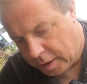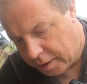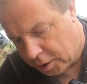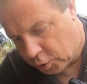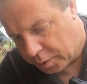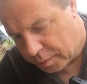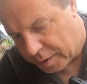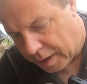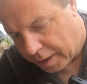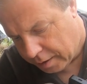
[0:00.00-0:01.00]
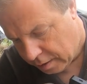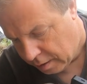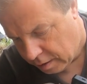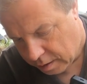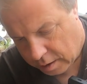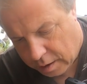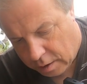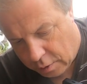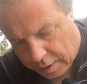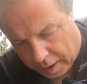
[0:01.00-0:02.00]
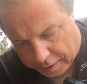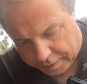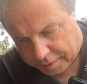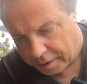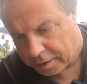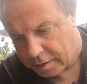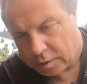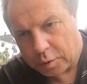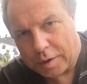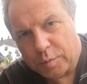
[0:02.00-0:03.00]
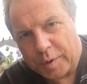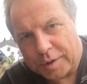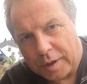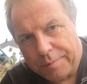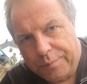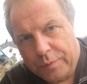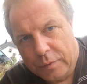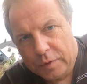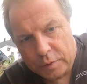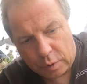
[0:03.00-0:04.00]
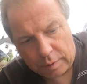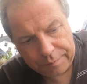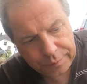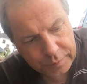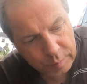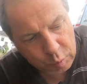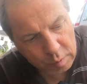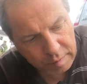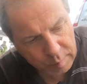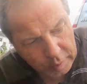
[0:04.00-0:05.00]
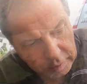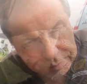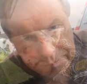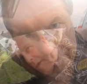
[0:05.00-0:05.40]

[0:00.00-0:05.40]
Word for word: in die Stütze mit ran und halten dann deutlich besser. So, dann bohren wir mal.